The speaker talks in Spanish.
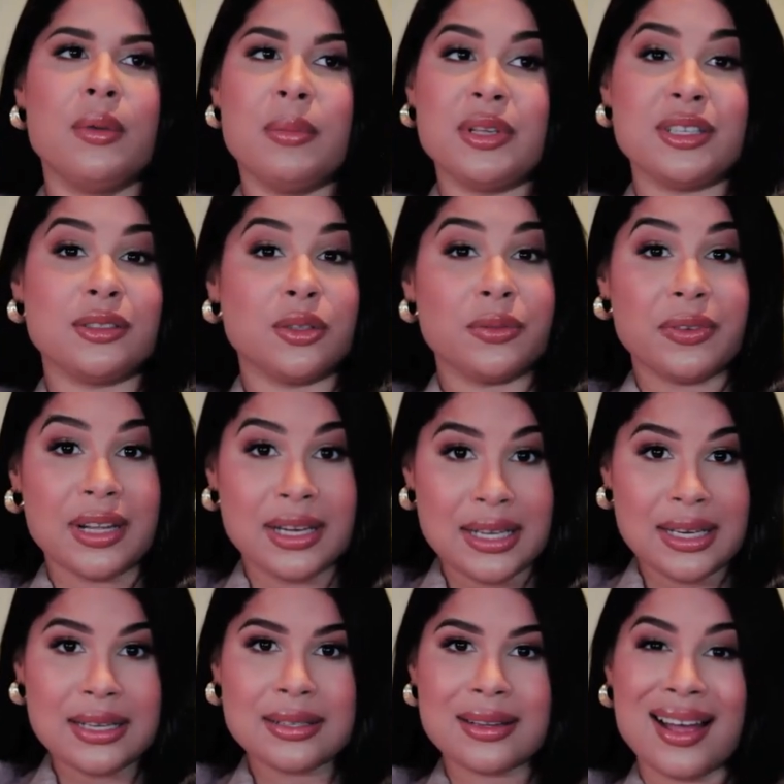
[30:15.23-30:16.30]
Me siento
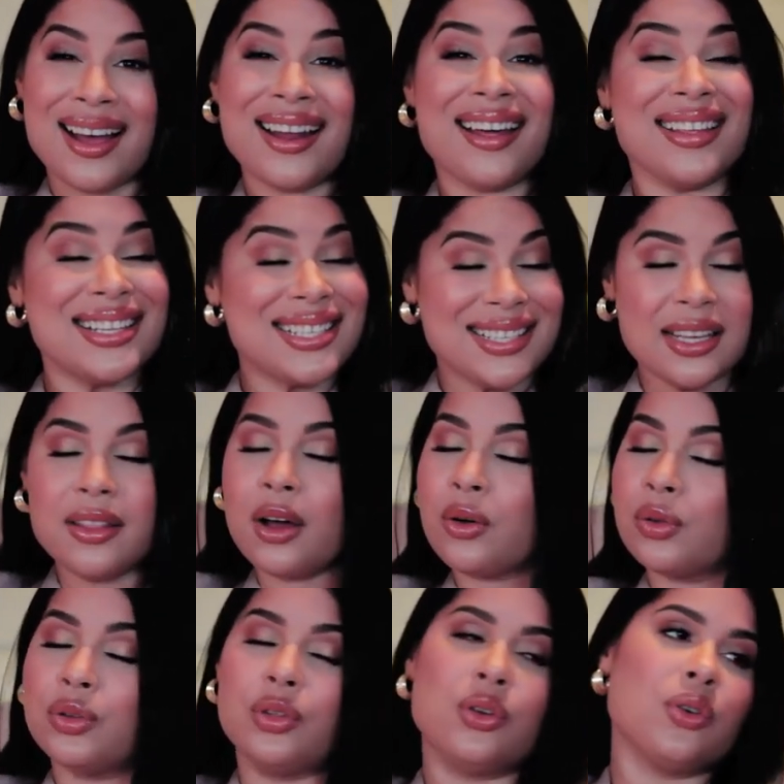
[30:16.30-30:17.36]
feliz, agradecida
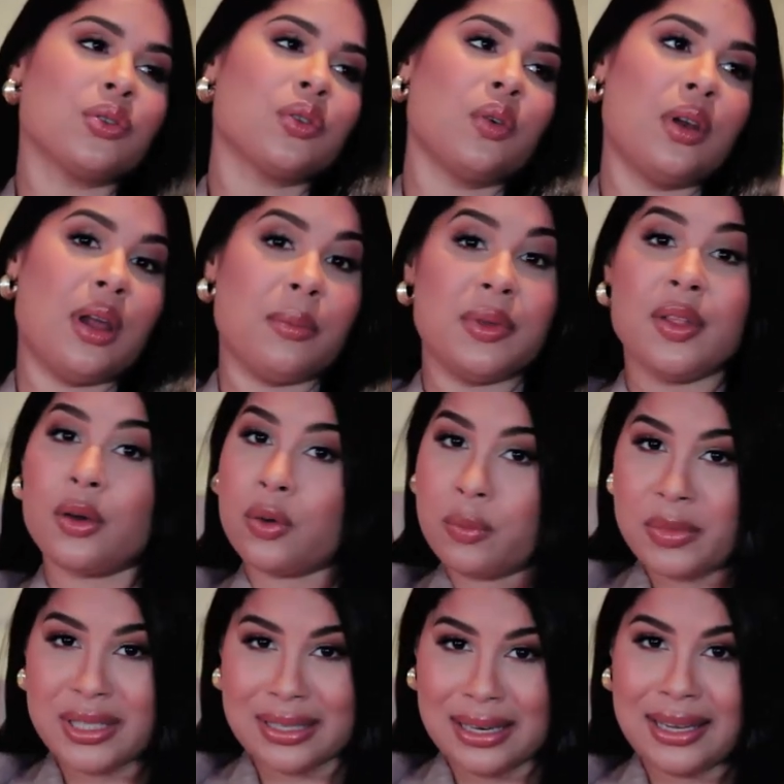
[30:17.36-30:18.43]
con Dios, con la vida,
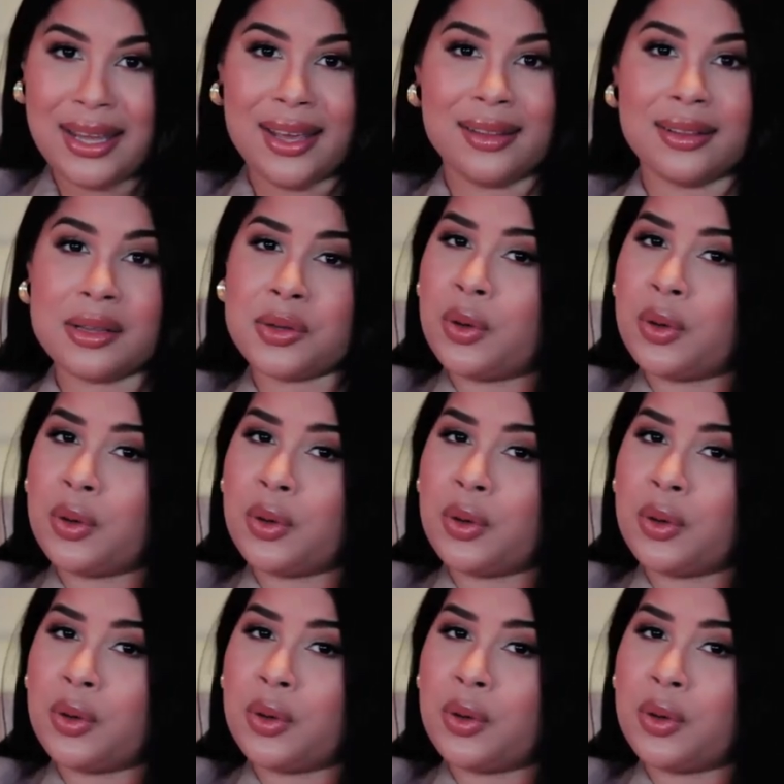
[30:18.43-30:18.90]
con mis clientes,